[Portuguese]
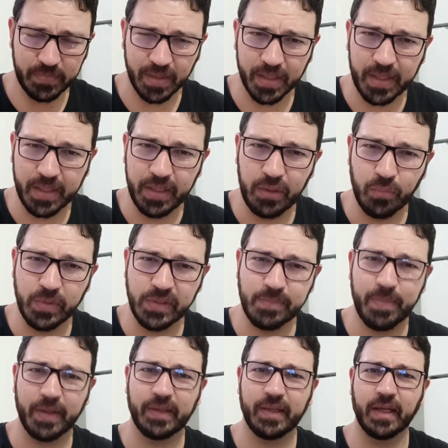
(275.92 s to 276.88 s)
cria uma
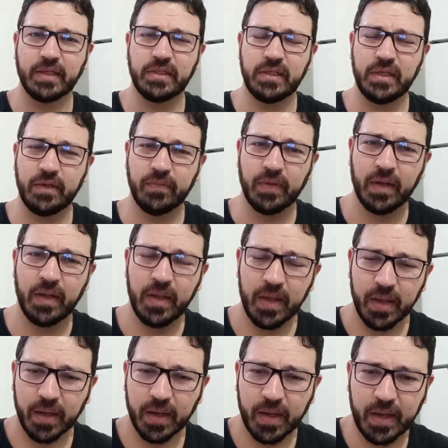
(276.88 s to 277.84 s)
expectativa,
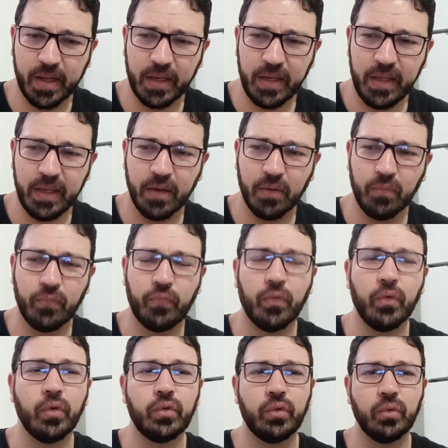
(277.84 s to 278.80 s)
cria um
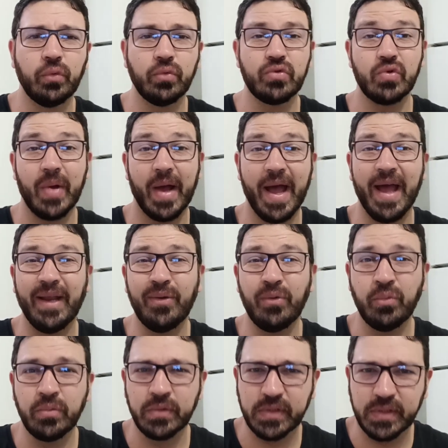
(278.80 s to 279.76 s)
furdunço,
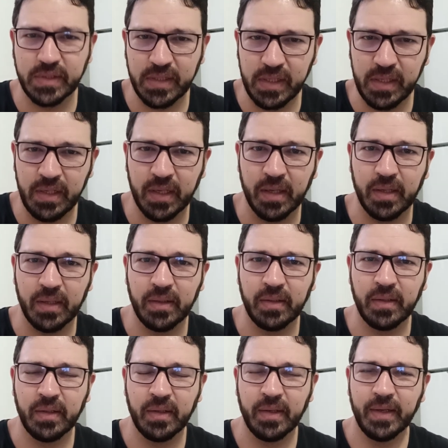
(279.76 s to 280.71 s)

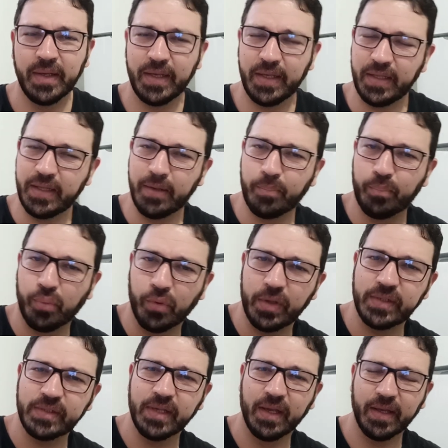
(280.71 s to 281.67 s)
anuncia e
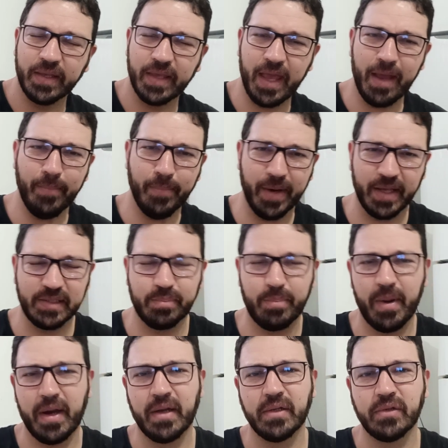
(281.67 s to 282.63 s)
depois quebra as
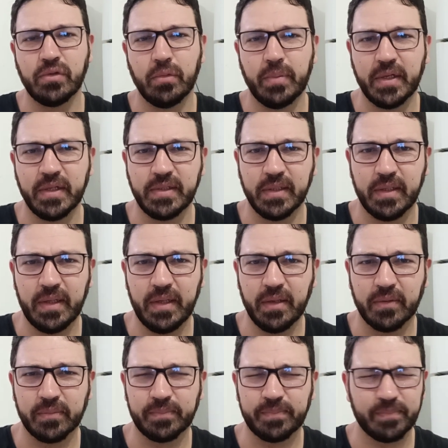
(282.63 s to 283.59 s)
pernas do
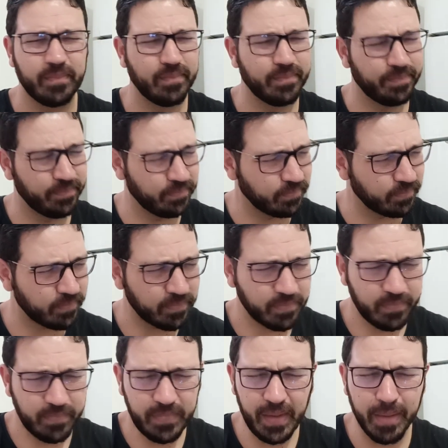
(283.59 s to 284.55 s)
brasileiro.
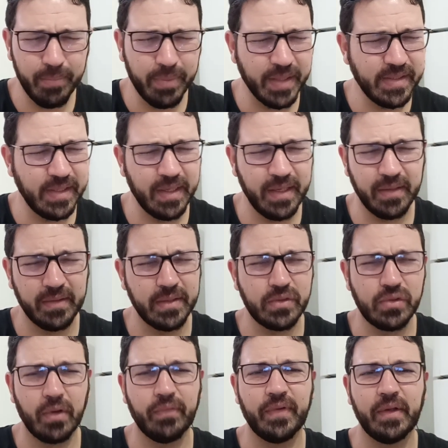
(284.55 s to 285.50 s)
O brasileiro está
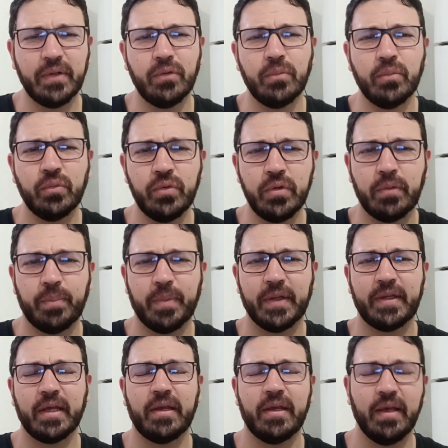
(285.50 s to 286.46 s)
sofrendo muito para
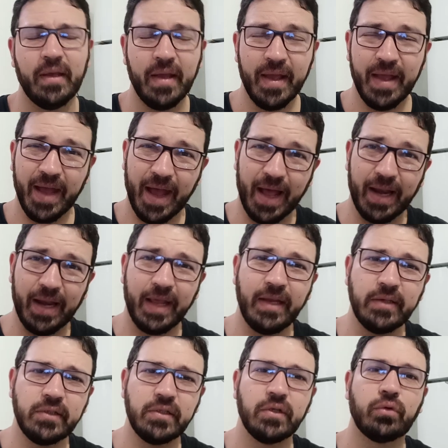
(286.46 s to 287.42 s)
ter que,
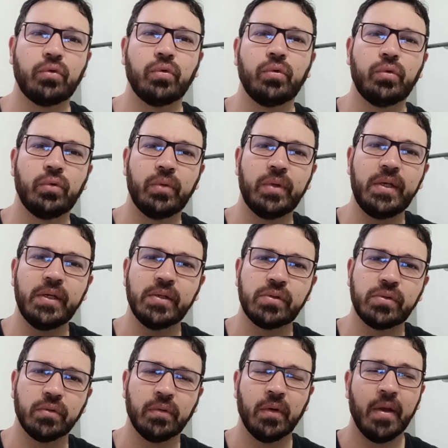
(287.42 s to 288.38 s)
além de tudo
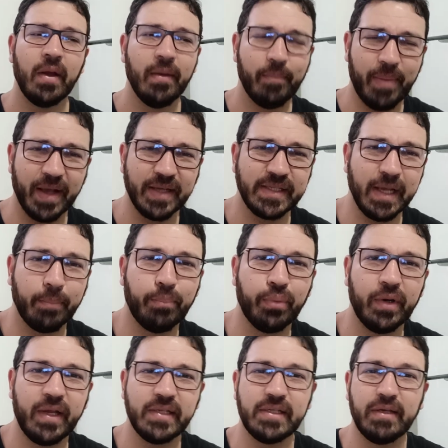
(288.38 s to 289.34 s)
isso, passar
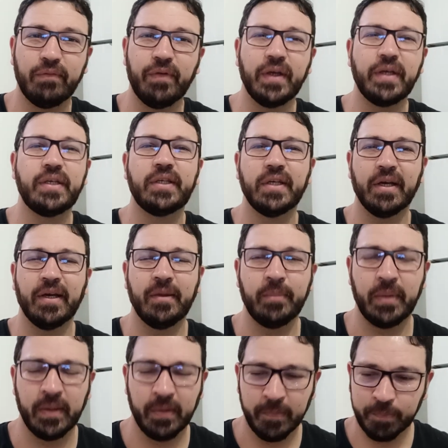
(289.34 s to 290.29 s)
por esse
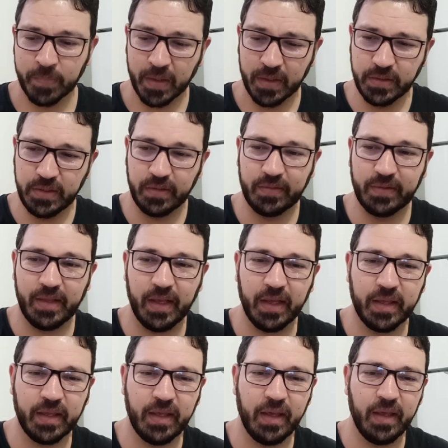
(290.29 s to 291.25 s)
vexame de
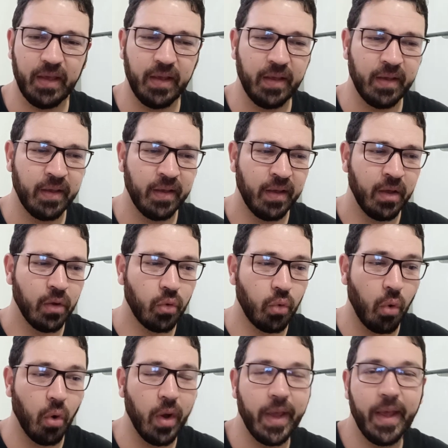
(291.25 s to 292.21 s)
ter que
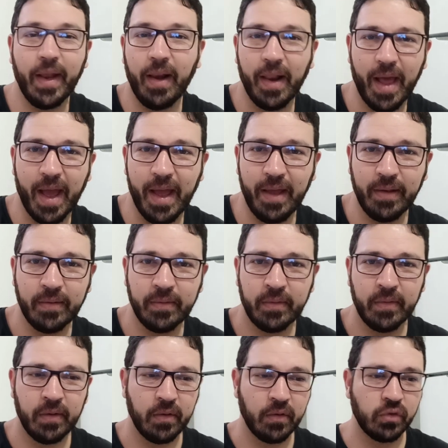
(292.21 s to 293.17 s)
correr lá
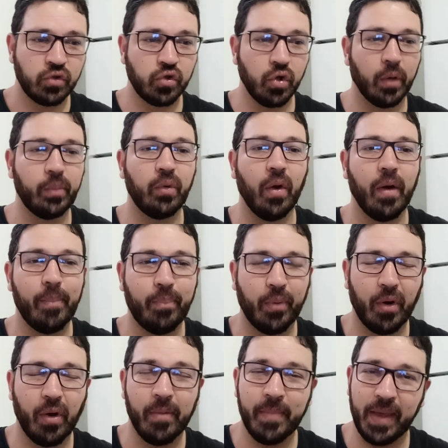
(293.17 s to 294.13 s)
sobre uma
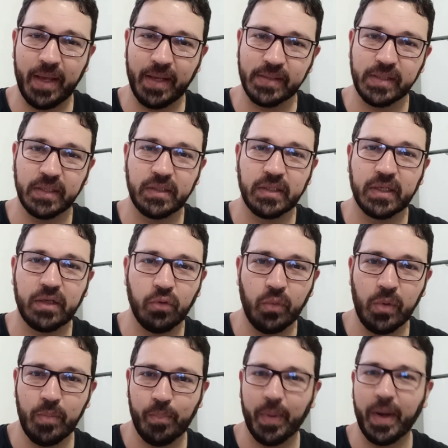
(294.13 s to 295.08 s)
promessa de que
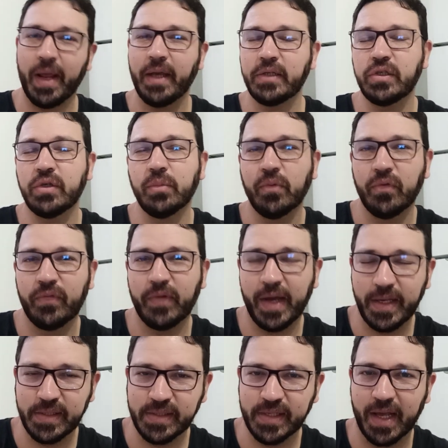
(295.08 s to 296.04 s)
o empréstimo
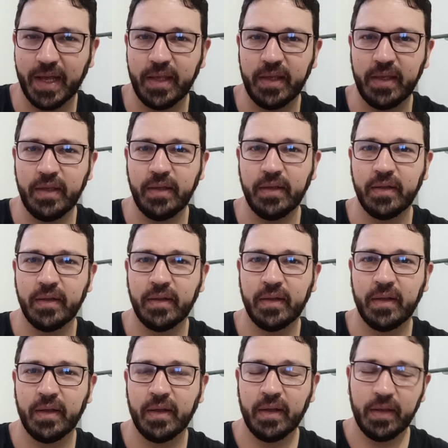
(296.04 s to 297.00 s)
vai sair
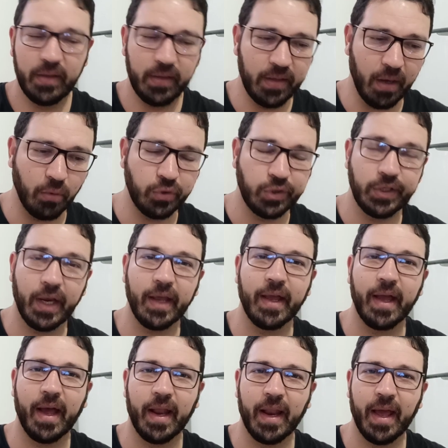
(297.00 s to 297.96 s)
e ao
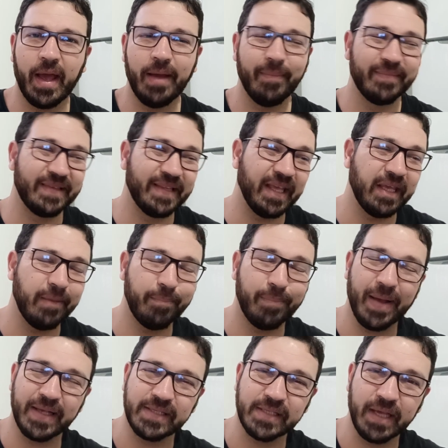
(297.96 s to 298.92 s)
chegar lá ter que
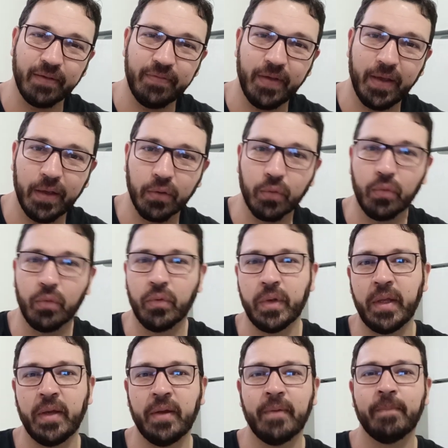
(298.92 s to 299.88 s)
passar
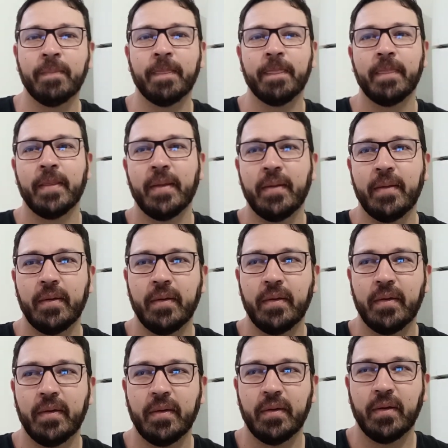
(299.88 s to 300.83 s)
vergonha,
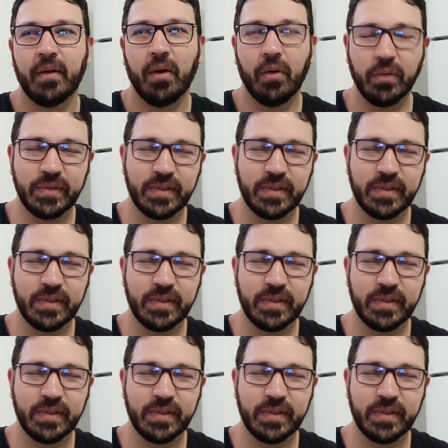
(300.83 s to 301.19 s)
ou